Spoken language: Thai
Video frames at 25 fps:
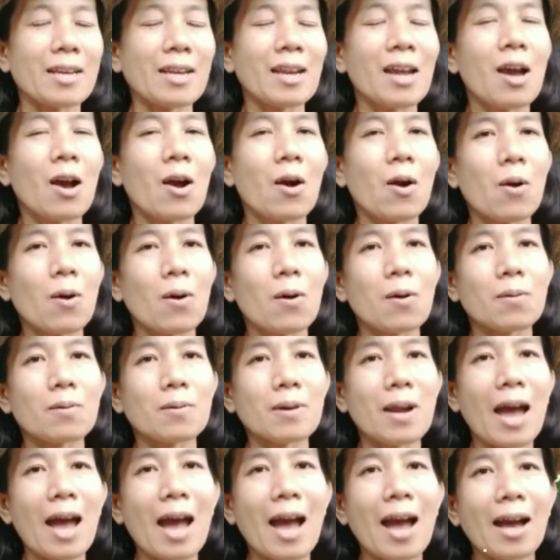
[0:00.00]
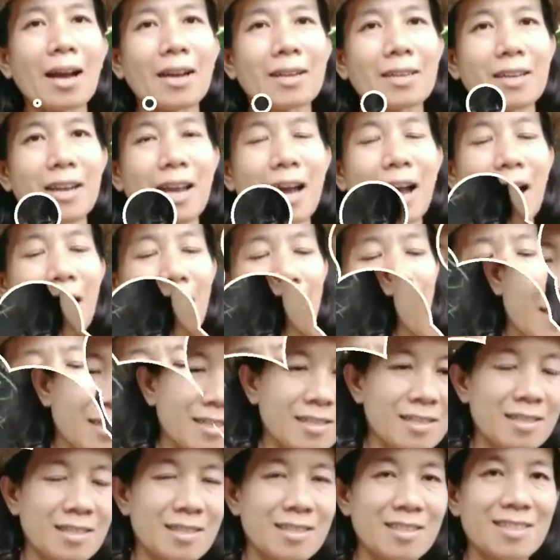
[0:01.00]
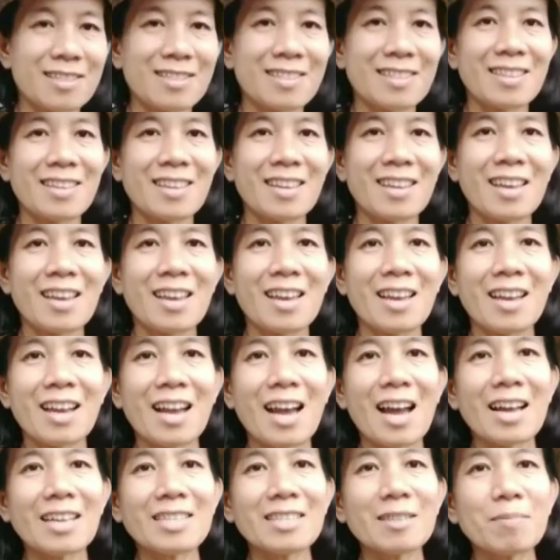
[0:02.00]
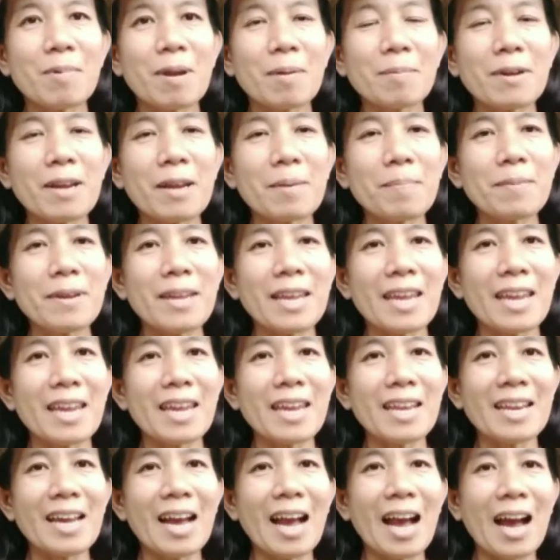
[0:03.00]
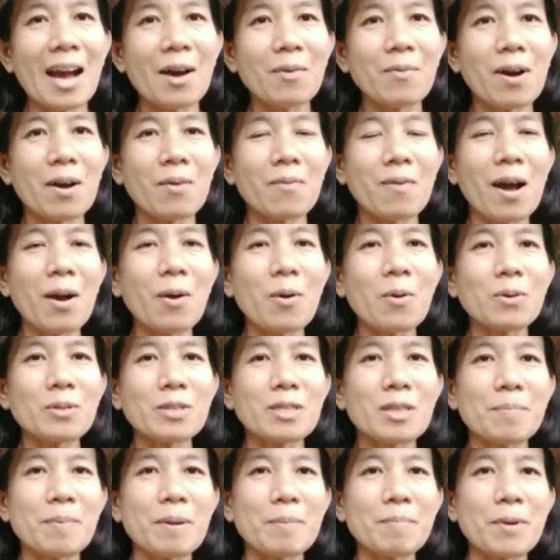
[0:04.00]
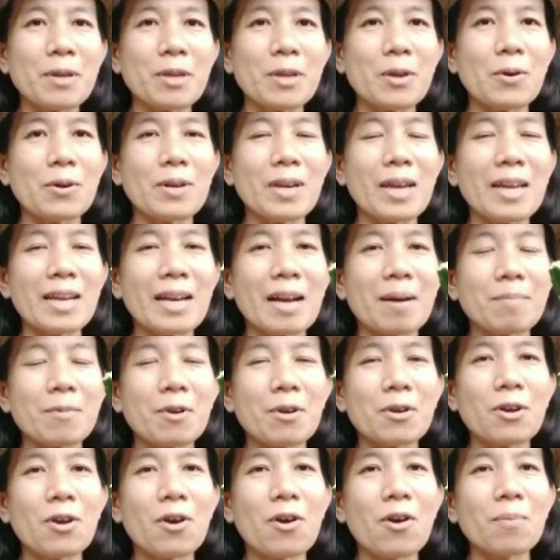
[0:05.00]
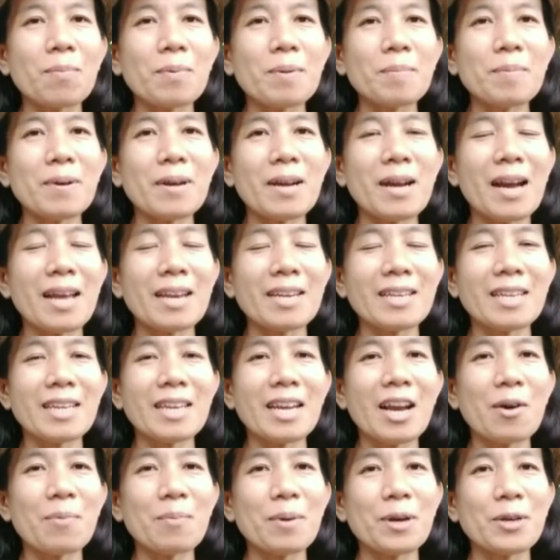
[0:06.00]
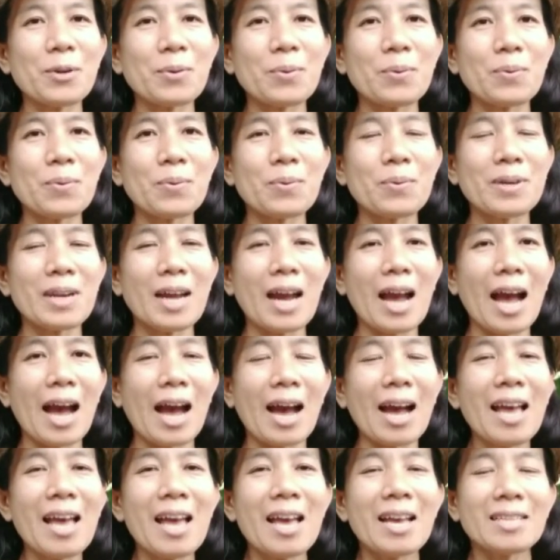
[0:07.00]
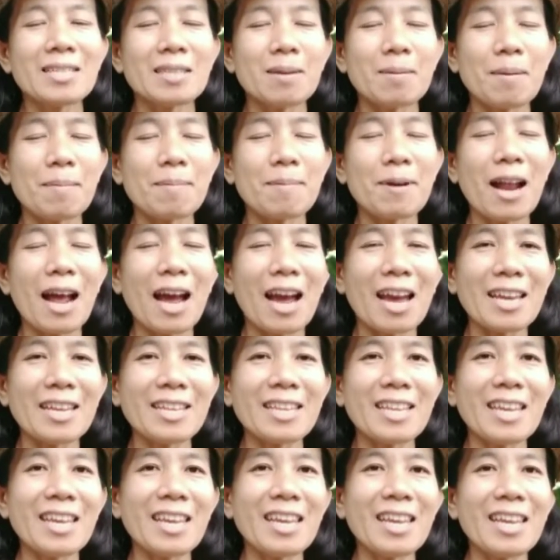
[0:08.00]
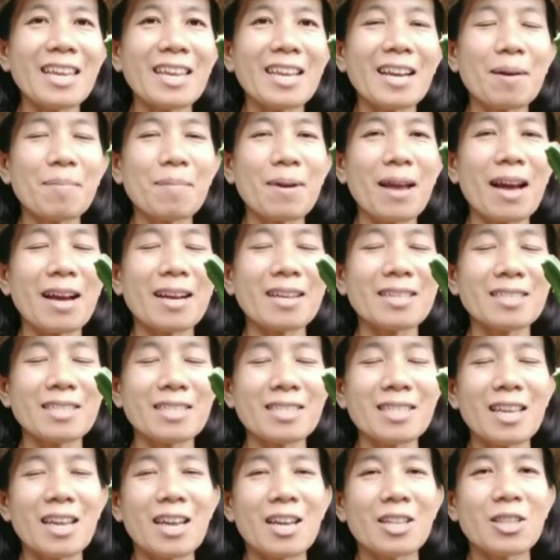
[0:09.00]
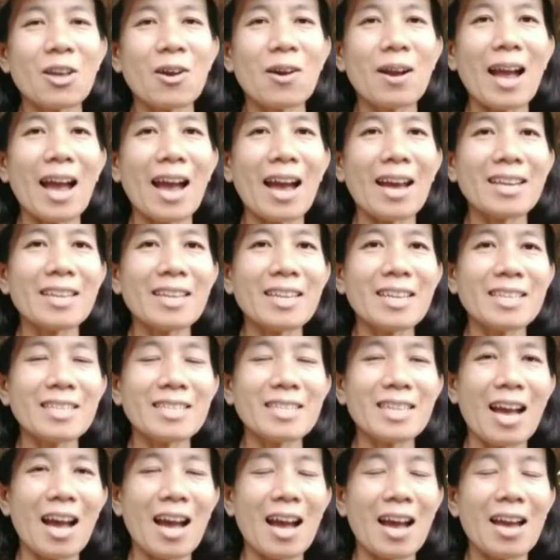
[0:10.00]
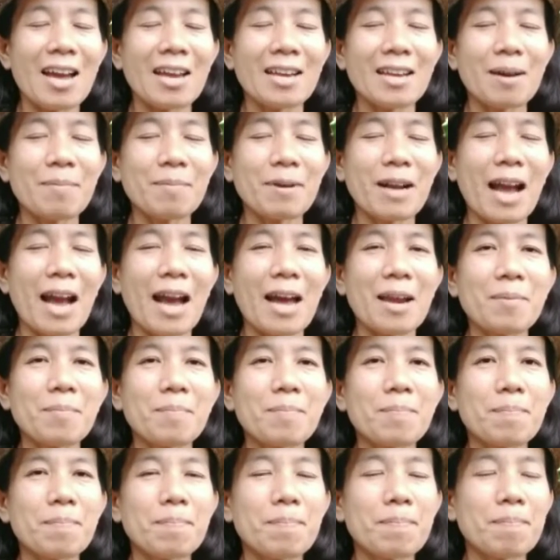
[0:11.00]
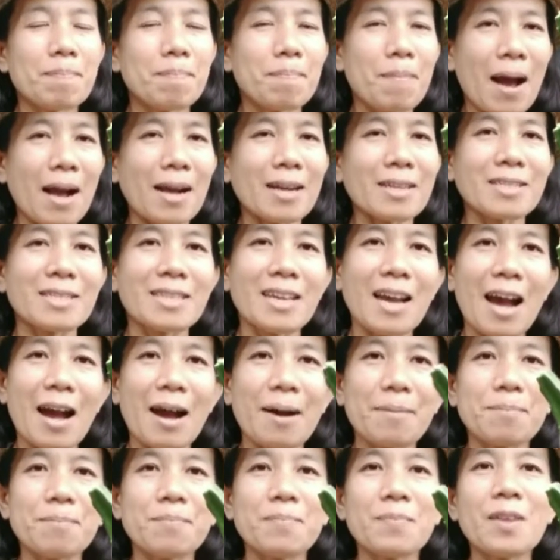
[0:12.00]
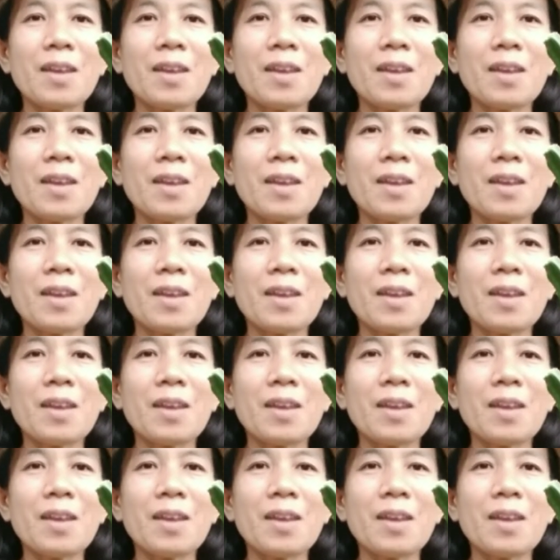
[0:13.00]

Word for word: รออกรากนะคะค่ะสำหรับคลิปนี้นะคะ หวังว่าคงจะเป็นประโยชน์ให้กับน้องๆเพื่อนๆที่เข้ามาดูนะคะสำหรับใครที่กำลังต้องการที่จะทำการปักชำ